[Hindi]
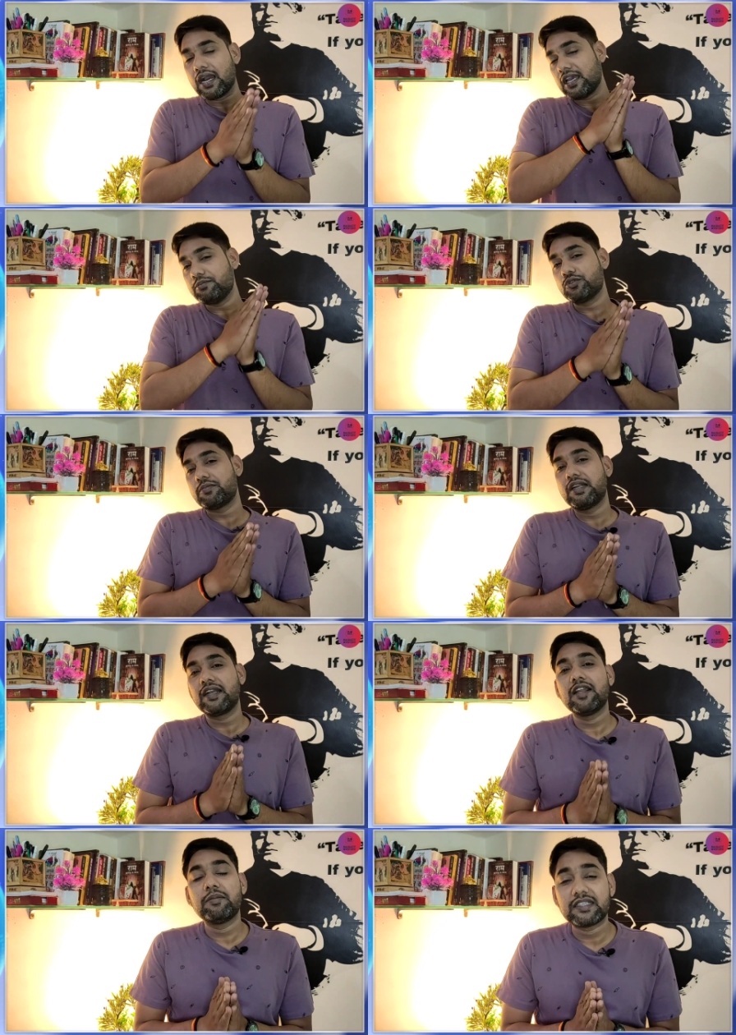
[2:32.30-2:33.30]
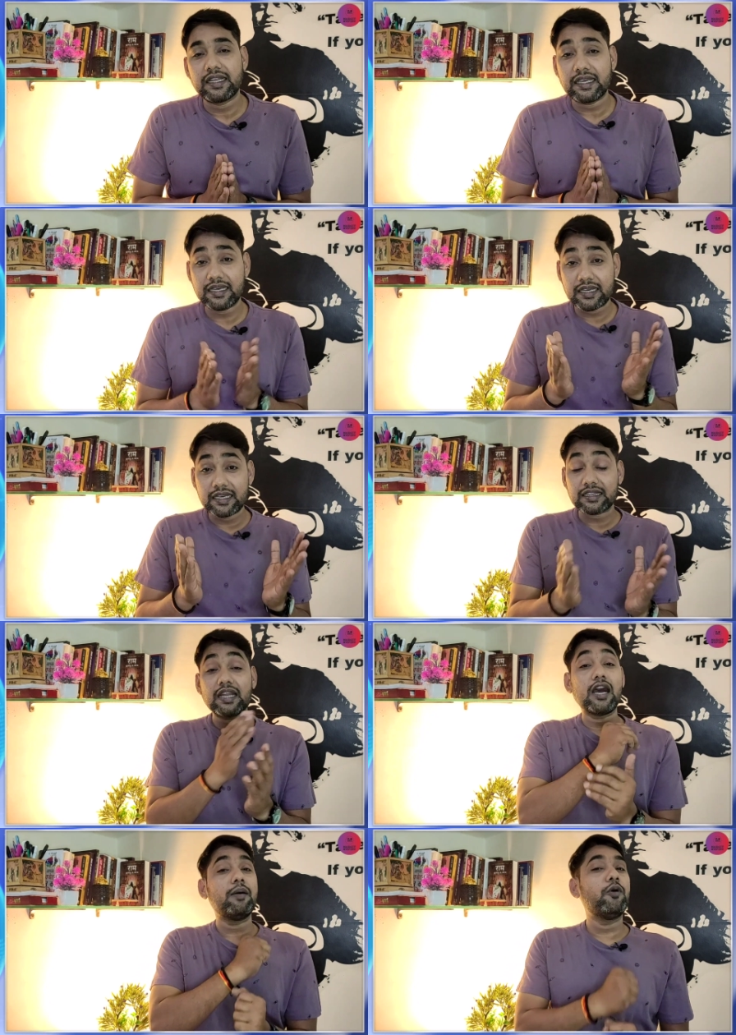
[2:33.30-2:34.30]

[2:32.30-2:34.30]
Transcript: आगे हम उसमें डिटेल में जानेंगे कि कितना